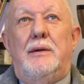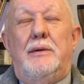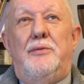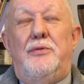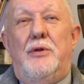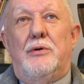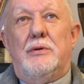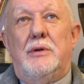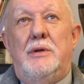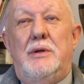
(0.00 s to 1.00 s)
No
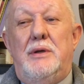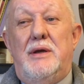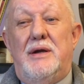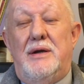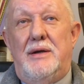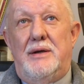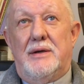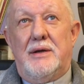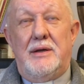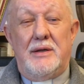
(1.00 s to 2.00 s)
i
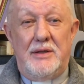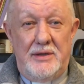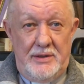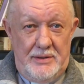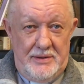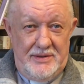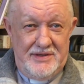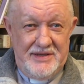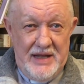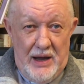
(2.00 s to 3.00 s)
kiedy
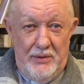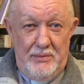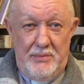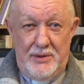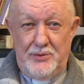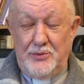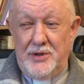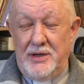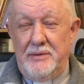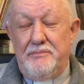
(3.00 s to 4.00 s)
zdałem
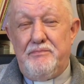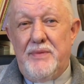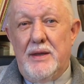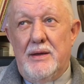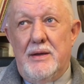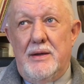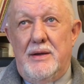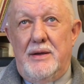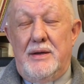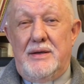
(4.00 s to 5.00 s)
maturę,
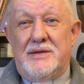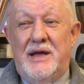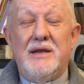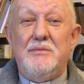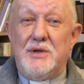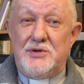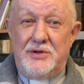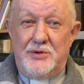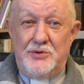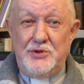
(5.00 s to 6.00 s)
Zanim
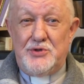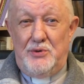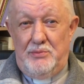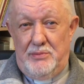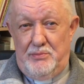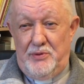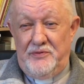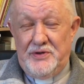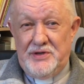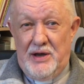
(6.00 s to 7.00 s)
jeszcze rodzicom
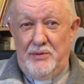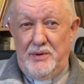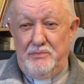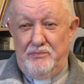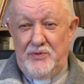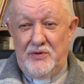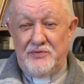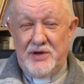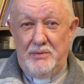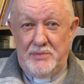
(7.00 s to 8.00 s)
powiedziałem, to
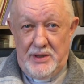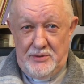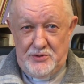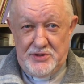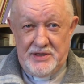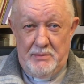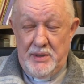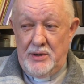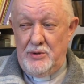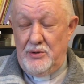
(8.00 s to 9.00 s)
wziąłem tegoż
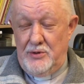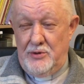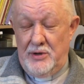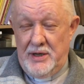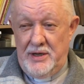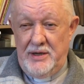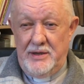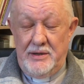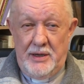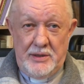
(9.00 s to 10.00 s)
samego kolegę
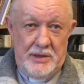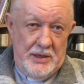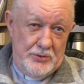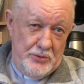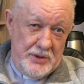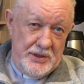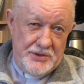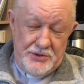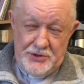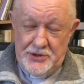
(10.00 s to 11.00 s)
Janka, który
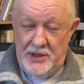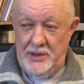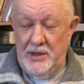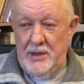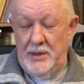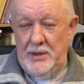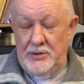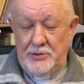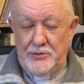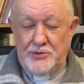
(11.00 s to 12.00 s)
jest dzisiaj
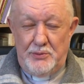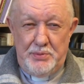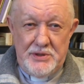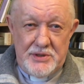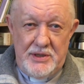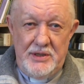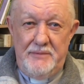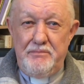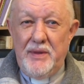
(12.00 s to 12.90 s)
ksiądz Sopicki.